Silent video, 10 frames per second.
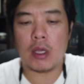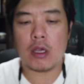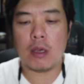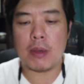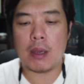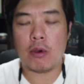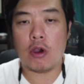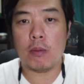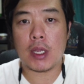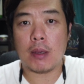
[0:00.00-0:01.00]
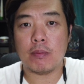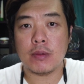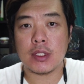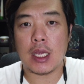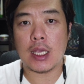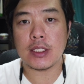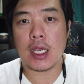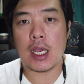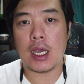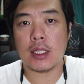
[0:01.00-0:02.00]
แล้วก็มาพร้อมกับสาย
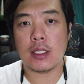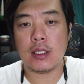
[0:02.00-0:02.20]
ชาร์จ